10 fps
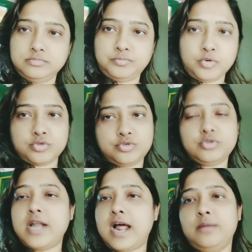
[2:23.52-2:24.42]
পোস্ত
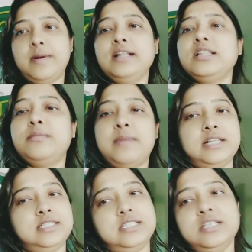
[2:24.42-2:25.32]
ডাল ভাত আর
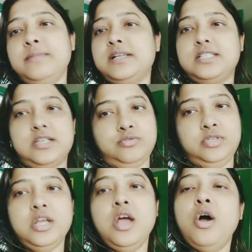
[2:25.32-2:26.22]
মাছ আছে ব্যাস আর ওই
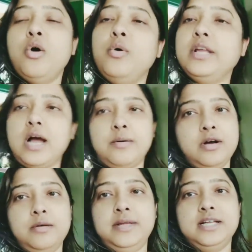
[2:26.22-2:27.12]
ওই খাওয়া
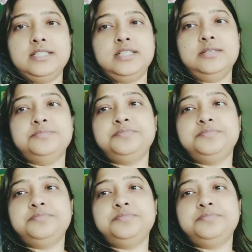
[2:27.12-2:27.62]
হবে আজকে